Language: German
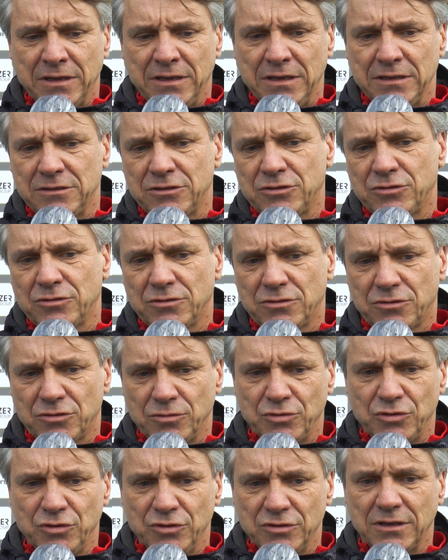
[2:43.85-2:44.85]
Jetzt
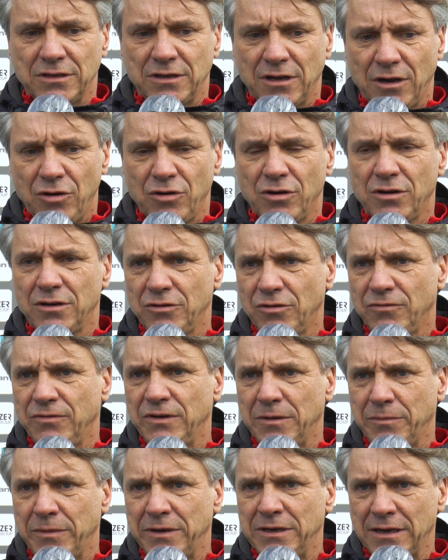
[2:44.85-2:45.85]
zum Schluss hat er auch hin und
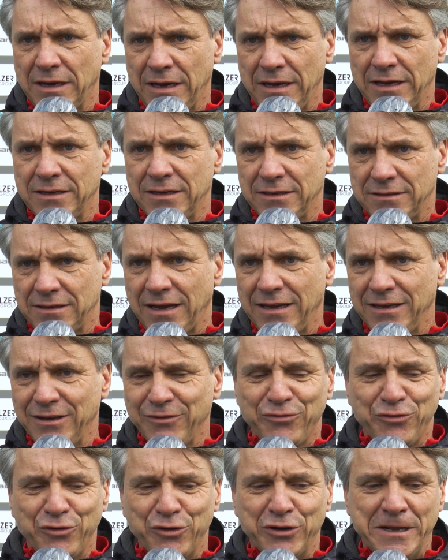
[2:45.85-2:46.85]
wieder mal die Dreierkette
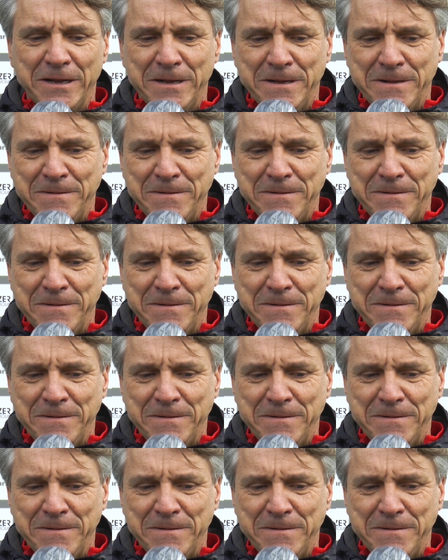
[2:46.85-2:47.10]
eingeführt.